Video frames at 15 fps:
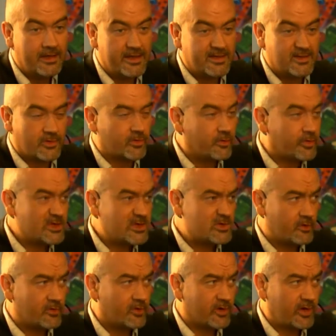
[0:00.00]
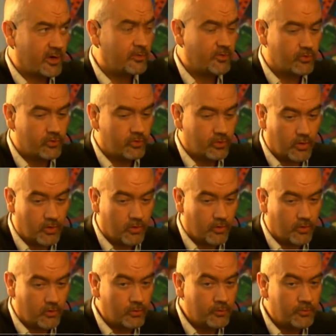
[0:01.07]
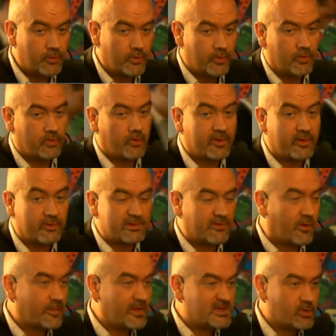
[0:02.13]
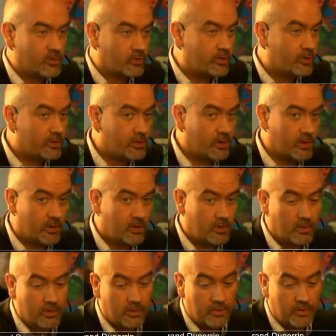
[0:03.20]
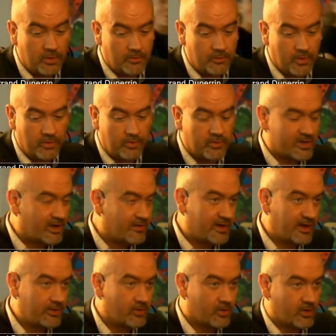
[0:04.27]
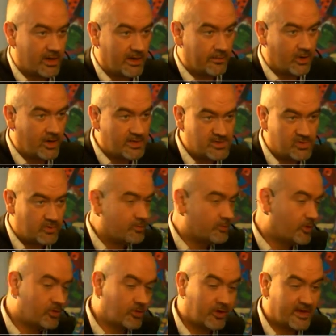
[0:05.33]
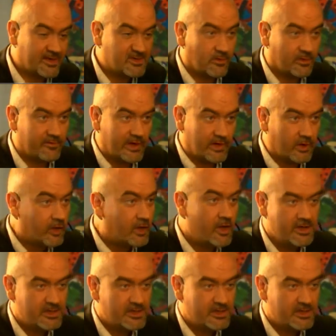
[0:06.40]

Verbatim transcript: des entreprises, souvent d'ailleurs plutôt grands groupes, dans la transformation de leur mode de travail, de collaboration, mode de création de valeur.